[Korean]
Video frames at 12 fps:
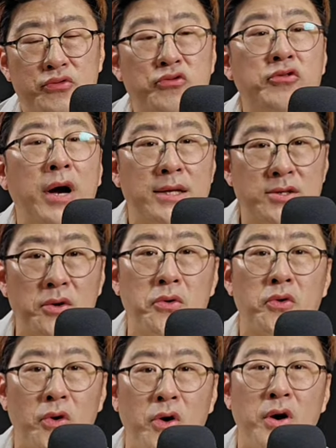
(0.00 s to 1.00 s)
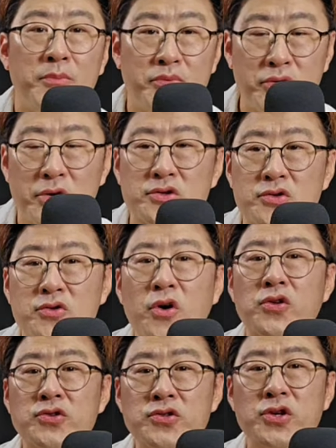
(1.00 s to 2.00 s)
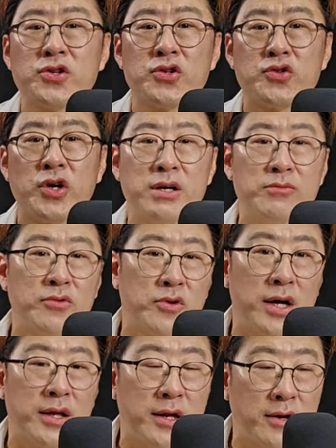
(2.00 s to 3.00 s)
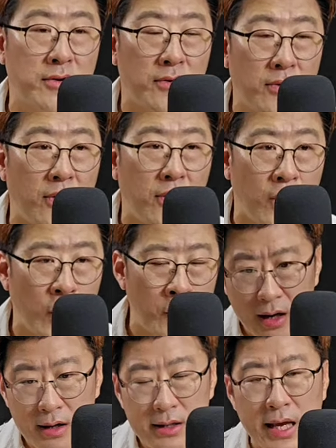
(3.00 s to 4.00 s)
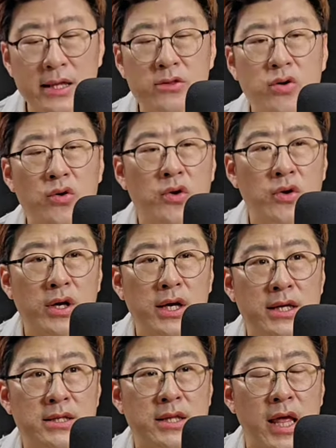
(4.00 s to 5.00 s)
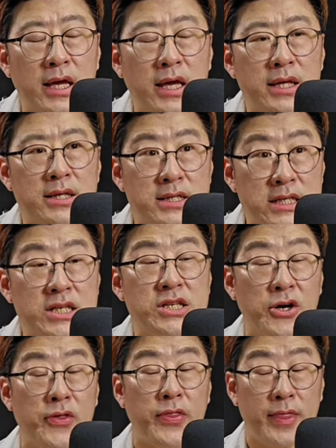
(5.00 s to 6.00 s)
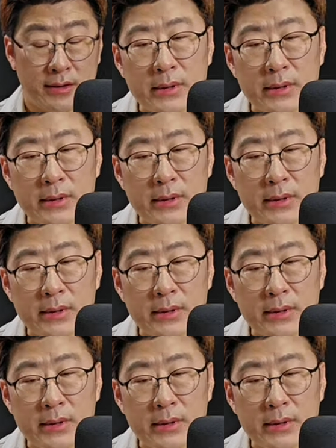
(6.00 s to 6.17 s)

부가적으로 어, 플러스로 얹어서 죄를 물어야 되는 거고 대통령이 되기 직전